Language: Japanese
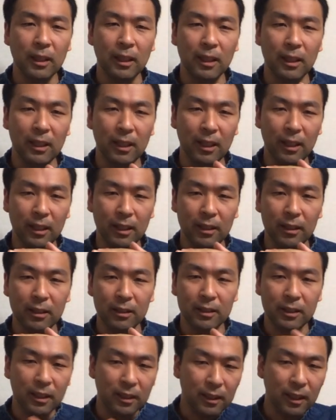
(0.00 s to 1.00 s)

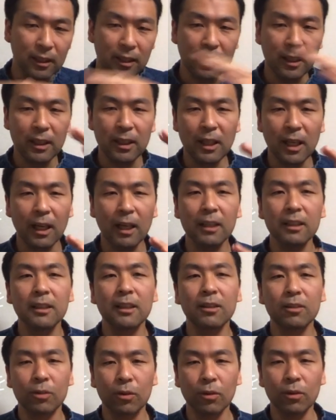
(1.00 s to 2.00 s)
えー、全体的に上がっ
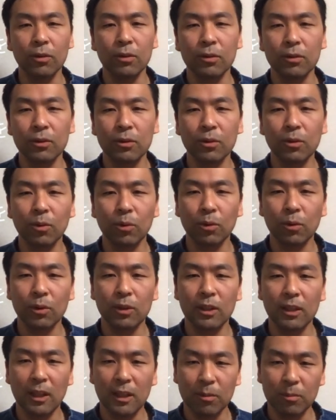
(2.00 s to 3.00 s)
ていくということ
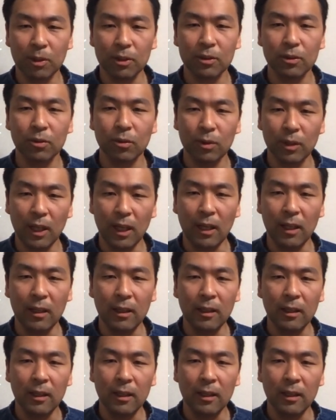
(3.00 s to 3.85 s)
になりますので